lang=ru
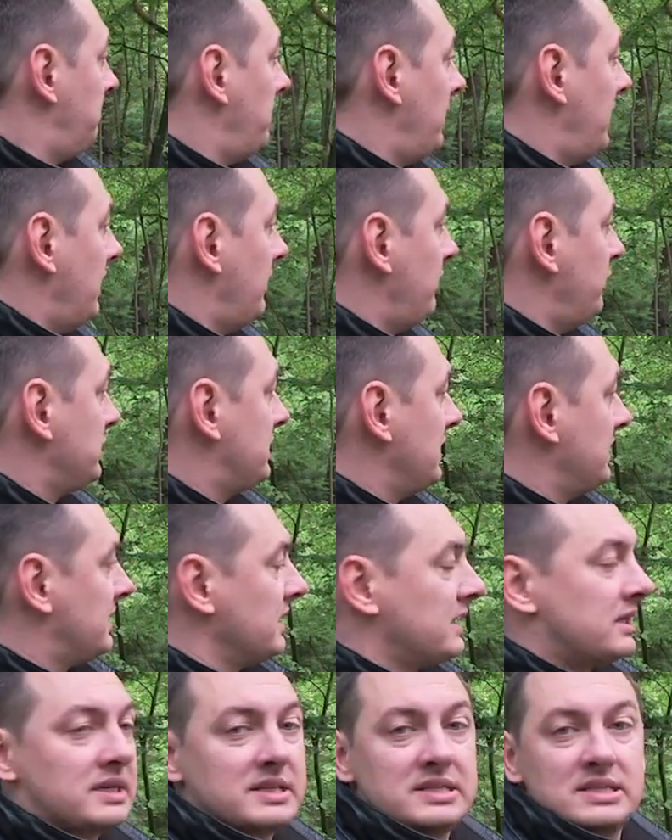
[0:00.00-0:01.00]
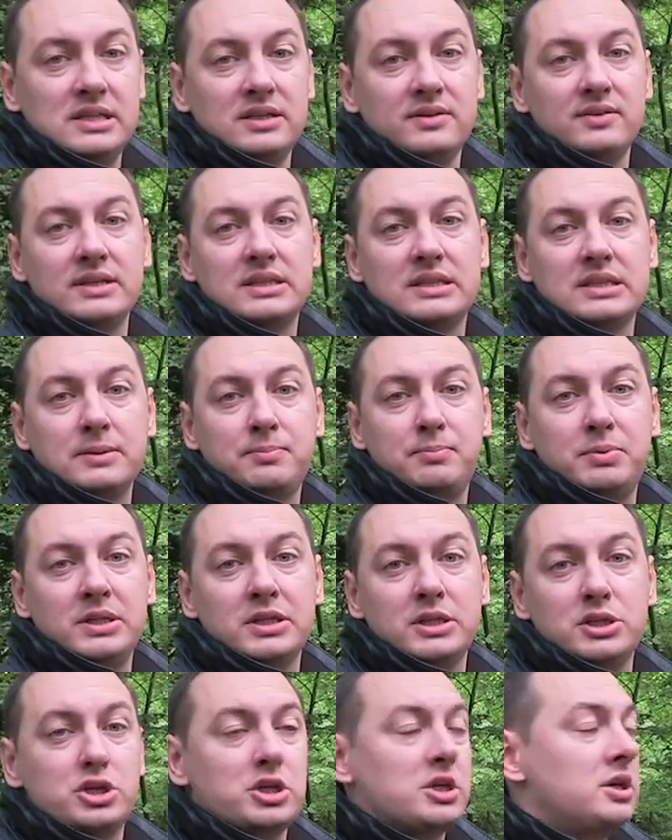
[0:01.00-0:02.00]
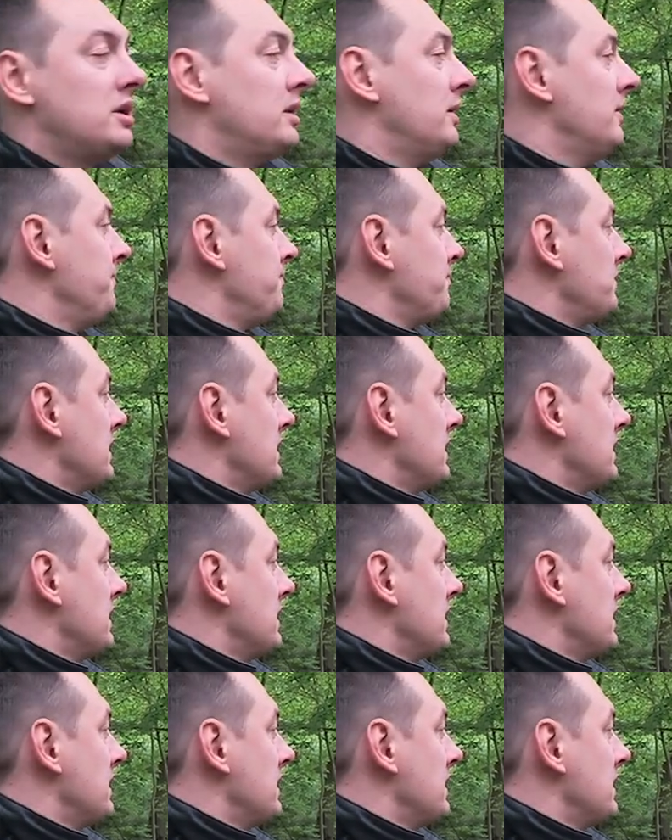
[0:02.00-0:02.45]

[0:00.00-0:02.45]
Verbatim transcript: по вот этой красивой тропиночке.